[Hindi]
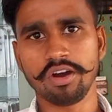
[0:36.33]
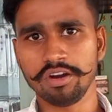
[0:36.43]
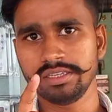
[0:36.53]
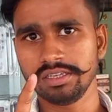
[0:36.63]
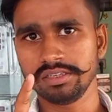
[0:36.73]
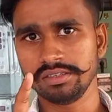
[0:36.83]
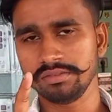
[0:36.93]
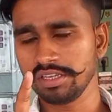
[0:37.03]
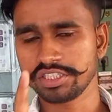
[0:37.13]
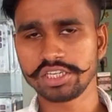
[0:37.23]
और
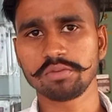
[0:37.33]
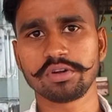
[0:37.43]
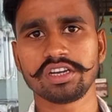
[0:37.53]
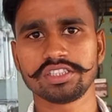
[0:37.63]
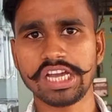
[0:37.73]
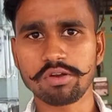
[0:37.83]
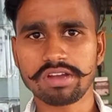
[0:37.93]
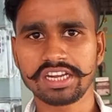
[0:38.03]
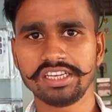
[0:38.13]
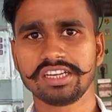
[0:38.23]
असिस्टेंट ऑपरेटर चारों
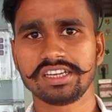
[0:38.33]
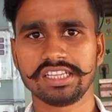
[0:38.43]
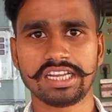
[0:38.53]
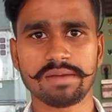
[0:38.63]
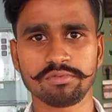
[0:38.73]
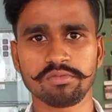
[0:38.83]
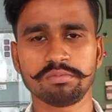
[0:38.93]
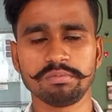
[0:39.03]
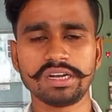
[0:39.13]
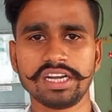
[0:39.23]
का क्लियर कर देंगे आप लोग
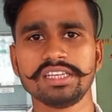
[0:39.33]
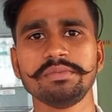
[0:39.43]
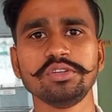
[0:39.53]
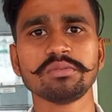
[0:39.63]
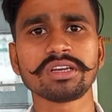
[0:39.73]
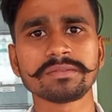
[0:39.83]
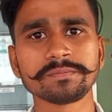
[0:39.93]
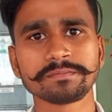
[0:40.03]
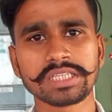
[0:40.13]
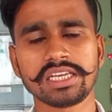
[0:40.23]
बने रहिए वीडियो में
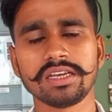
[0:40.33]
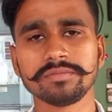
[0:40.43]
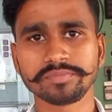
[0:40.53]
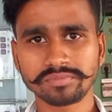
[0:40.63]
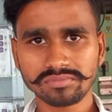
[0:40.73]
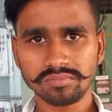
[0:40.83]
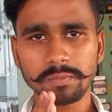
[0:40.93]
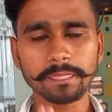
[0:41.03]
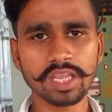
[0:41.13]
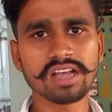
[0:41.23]
देखिए
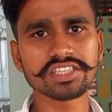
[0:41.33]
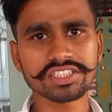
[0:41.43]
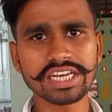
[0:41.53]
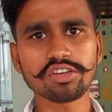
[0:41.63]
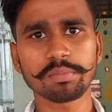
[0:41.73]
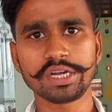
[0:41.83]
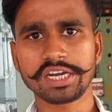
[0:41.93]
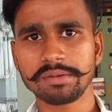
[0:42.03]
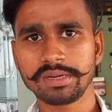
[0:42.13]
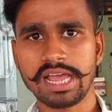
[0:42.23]
असिस्टेंट
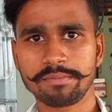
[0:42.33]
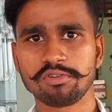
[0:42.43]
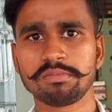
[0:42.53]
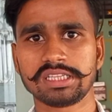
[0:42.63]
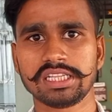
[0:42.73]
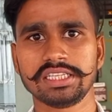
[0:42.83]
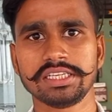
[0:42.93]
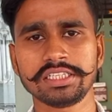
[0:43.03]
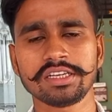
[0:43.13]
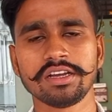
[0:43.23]
ऑपरेटर का पहले आपको हम बताते
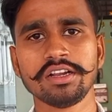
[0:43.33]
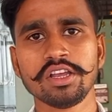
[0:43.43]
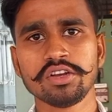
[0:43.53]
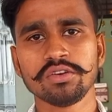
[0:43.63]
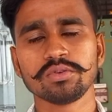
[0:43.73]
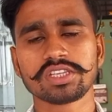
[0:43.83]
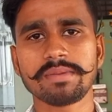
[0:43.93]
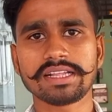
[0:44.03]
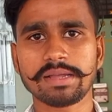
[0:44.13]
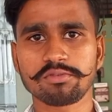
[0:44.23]
हैं ठीक ना उसके
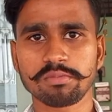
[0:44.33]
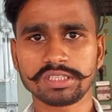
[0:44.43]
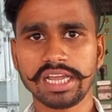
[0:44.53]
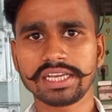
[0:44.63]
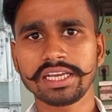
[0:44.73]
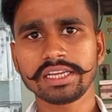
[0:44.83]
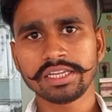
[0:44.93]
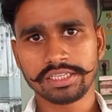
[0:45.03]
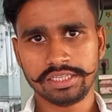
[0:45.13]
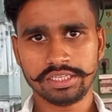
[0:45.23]
बाद आपको बताएंगे
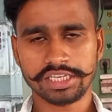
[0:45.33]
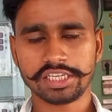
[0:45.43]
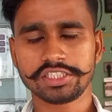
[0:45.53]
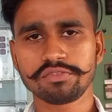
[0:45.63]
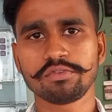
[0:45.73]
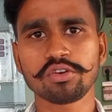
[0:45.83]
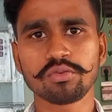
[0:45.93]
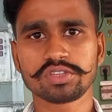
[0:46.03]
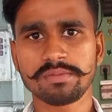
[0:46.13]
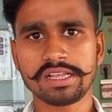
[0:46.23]
टेक्नीशियन फोर
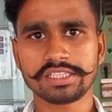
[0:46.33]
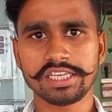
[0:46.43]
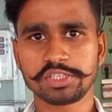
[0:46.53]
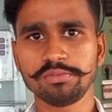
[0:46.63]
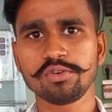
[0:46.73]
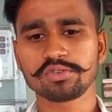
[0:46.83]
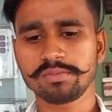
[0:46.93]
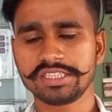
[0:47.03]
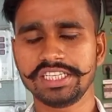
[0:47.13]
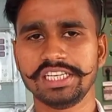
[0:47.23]
उसके बाद एस उसके
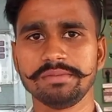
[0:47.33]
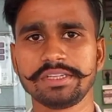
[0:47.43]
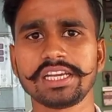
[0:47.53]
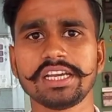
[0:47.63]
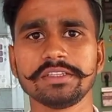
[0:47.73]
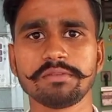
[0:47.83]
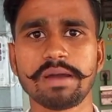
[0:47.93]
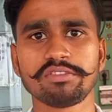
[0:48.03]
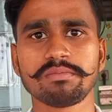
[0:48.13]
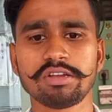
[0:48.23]
बाद जे ठीक है तो
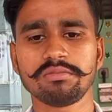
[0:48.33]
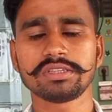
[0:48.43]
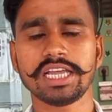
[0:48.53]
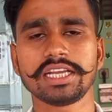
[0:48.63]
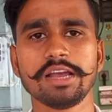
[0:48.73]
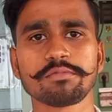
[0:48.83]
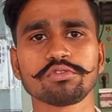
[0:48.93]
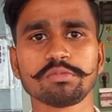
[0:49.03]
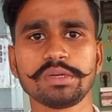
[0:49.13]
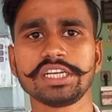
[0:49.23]
बायोन बायोन बताएंगे
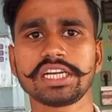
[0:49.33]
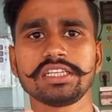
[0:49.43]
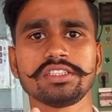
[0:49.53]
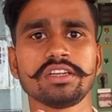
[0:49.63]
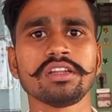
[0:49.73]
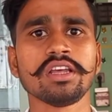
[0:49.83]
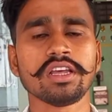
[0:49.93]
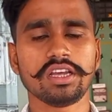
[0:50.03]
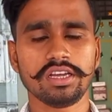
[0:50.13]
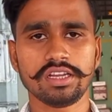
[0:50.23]
आपको तो पहले टेक्नीशियन
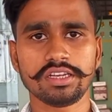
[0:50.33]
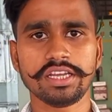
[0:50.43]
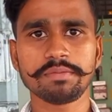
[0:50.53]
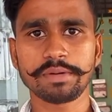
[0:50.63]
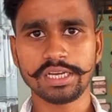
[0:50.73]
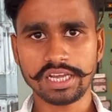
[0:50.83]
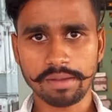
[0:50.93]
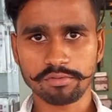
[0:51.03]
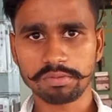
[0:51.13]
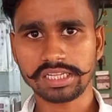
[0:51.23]
नहीं पहले
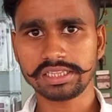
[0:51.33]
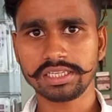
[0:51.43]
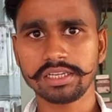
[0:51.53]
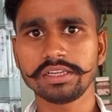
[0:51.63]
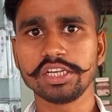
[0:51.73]
आपको बताते हैं